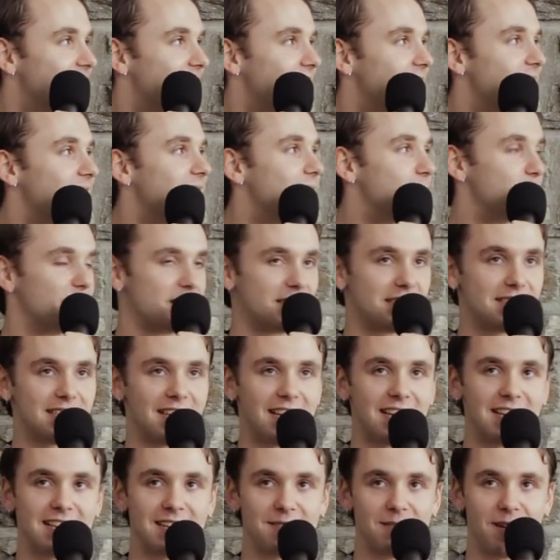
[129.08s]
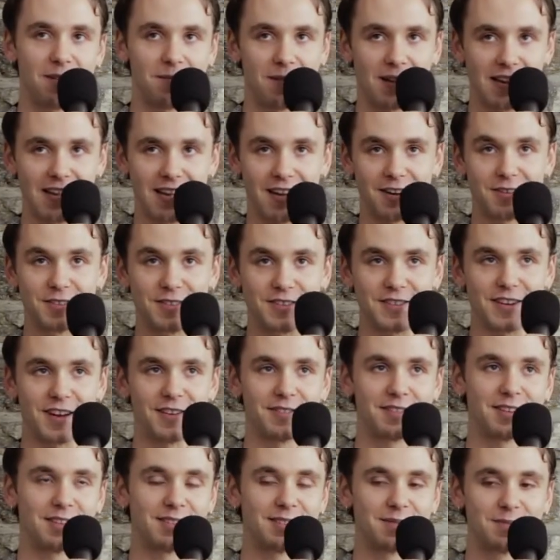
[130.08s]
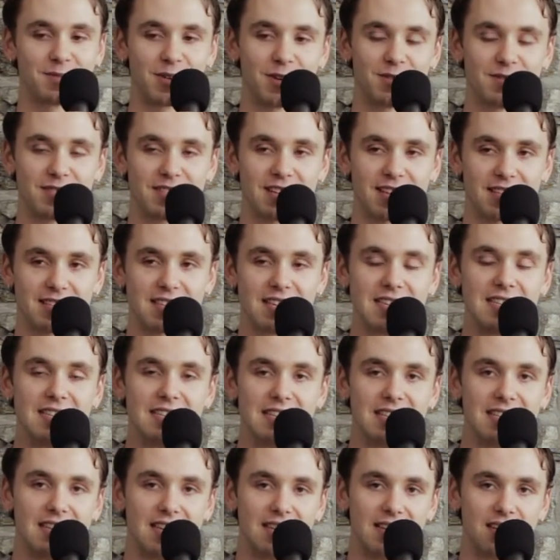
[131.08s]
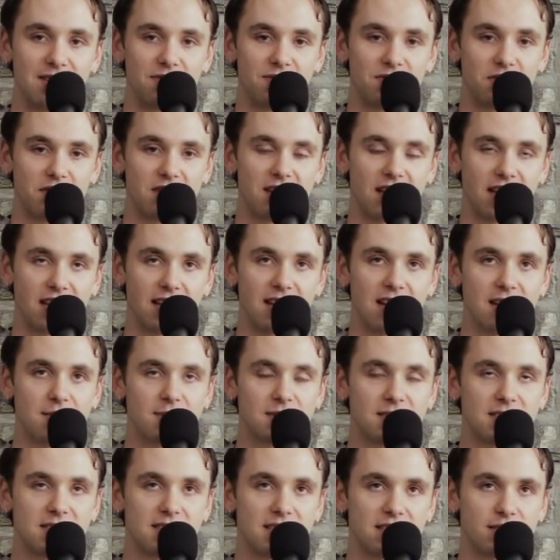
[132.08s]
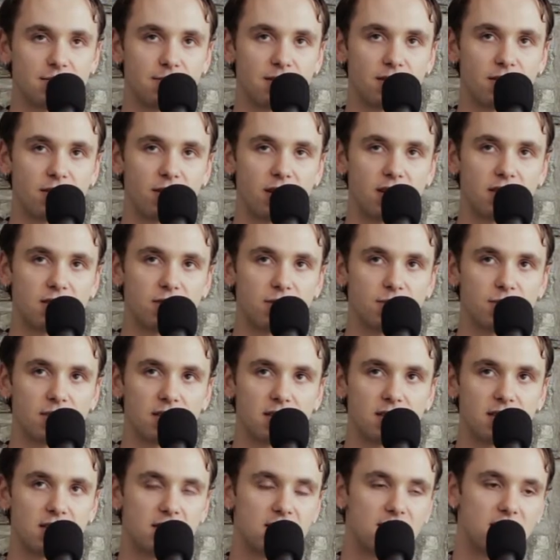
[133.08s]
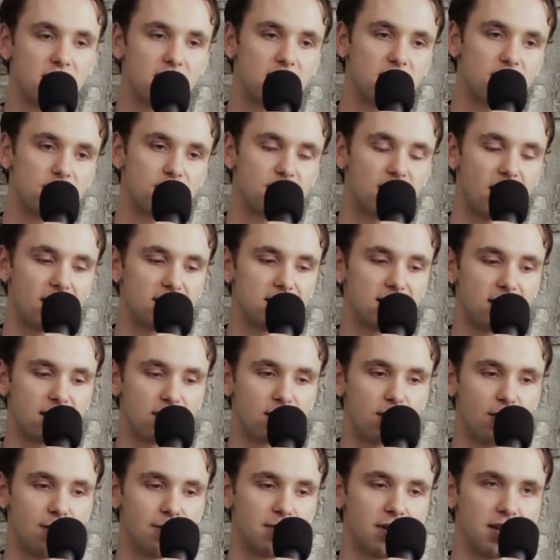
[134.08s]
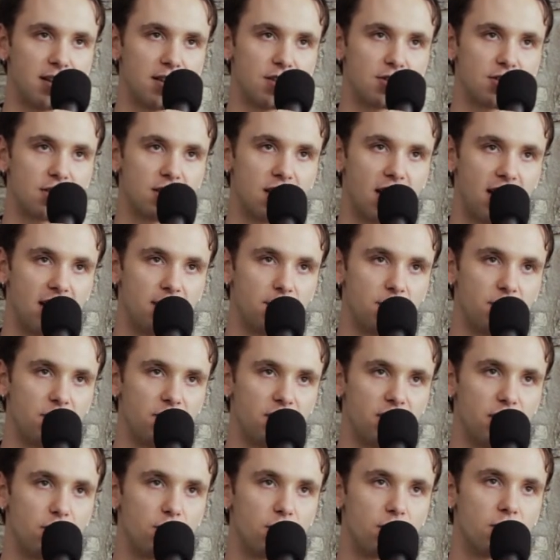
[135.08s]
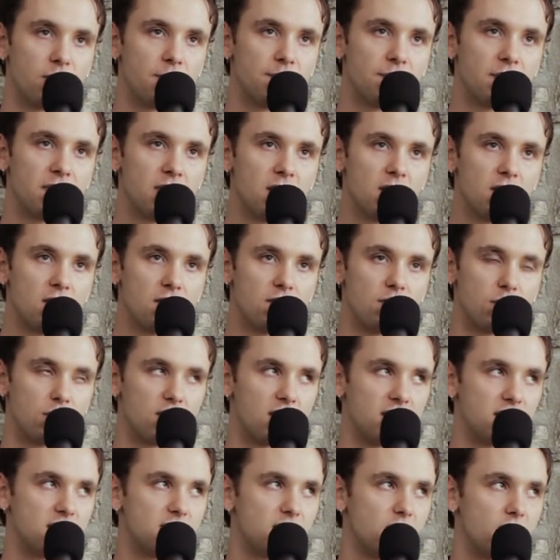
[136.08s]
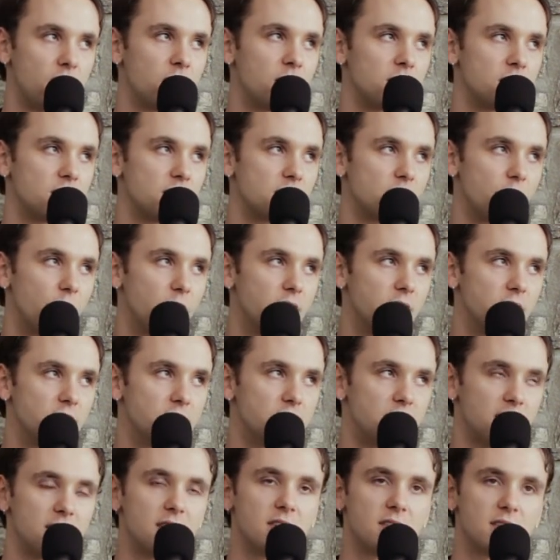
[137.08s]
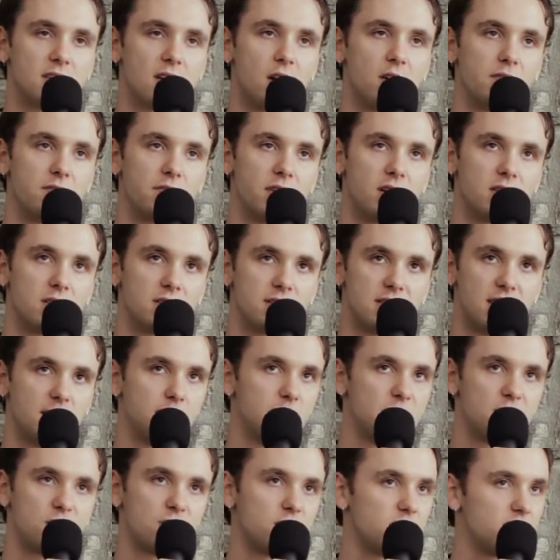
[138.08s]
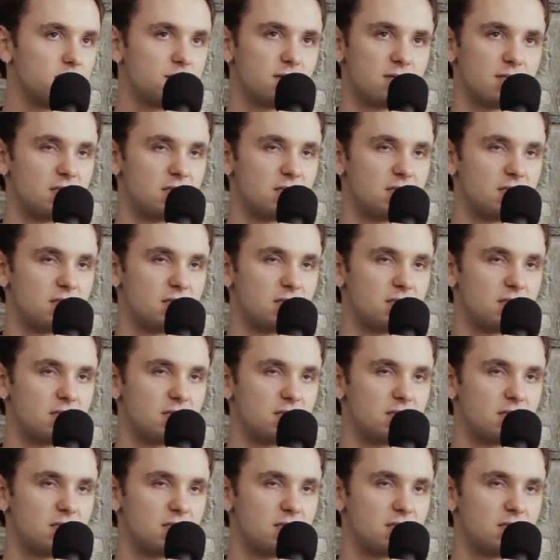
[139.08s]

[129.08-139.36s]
äh, bis es irgendjemand mal rausschafft aus dem Teufelskreis. Äh, von der Ringe habe ich das erstmal gehört über diese Staatsakt-Compilation Keine Bewegung, wo der Song Das Goldene Ticket drauf war. Und das hat mich schon,